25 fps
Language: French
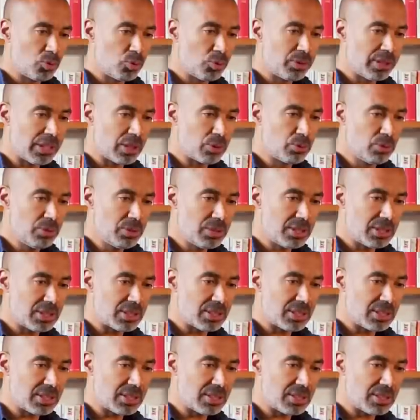tout à coup,
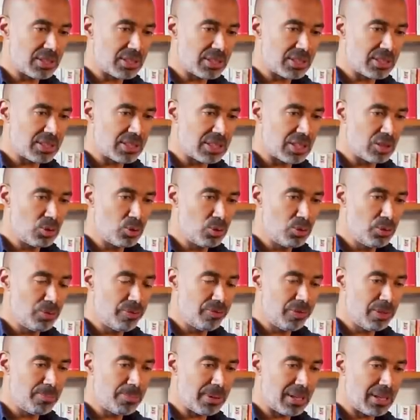ça, ne
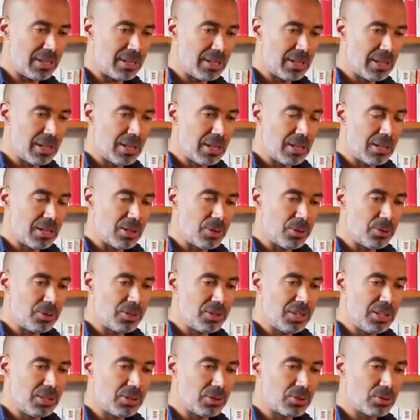suffit pas au
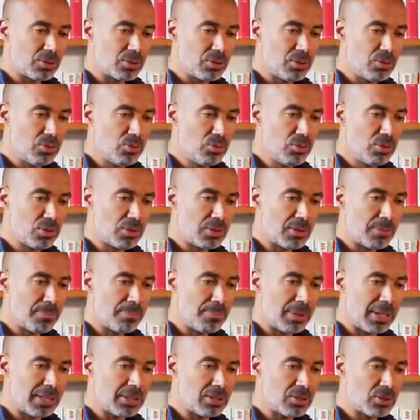titre que nous ne sommes
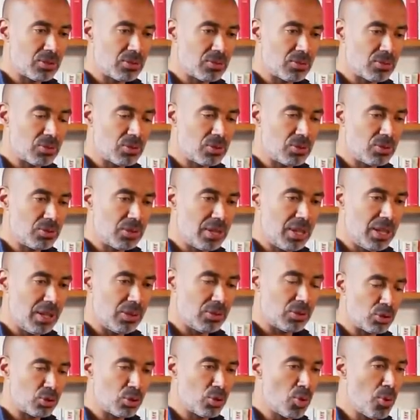pas son, son
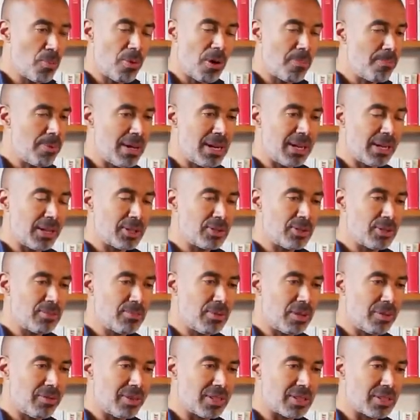électeur. Je ne comprends pas le
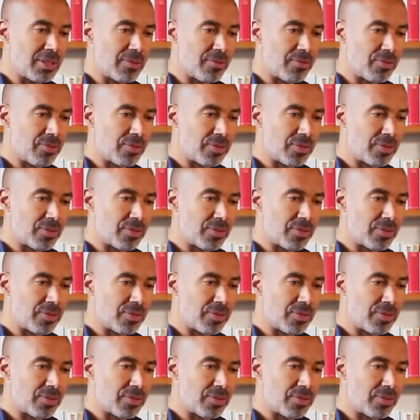raisonnement, en fait.